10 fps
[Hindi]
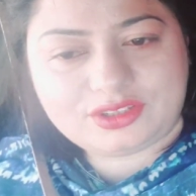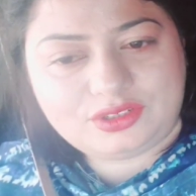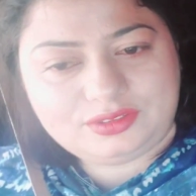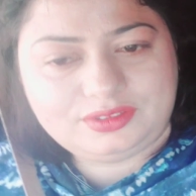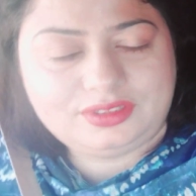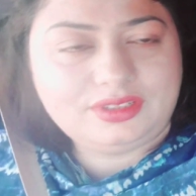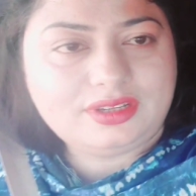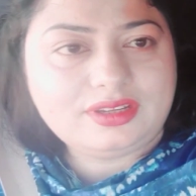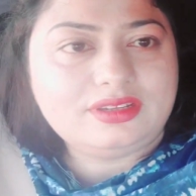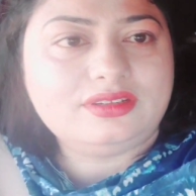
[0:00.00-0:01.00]
कर दो
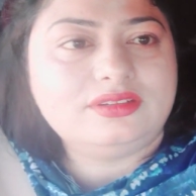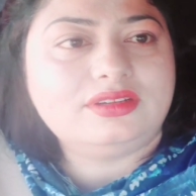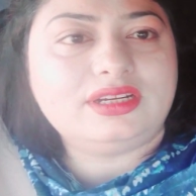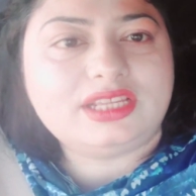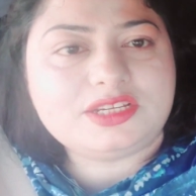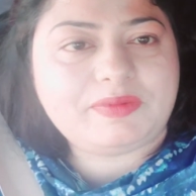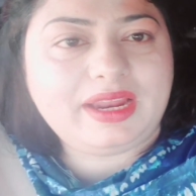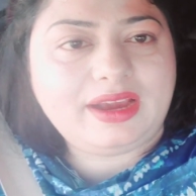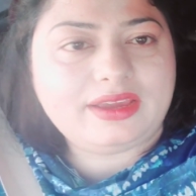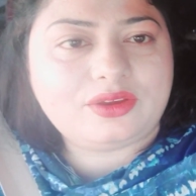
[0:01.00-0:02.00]
अरताश पहले
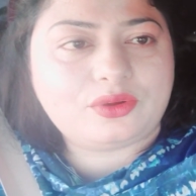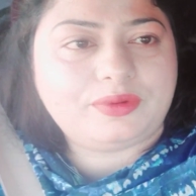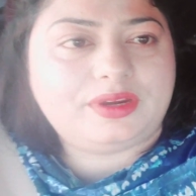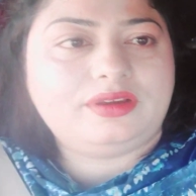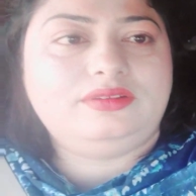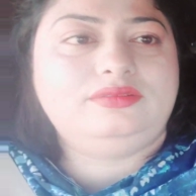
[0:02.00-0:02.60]
हाई करो बेटा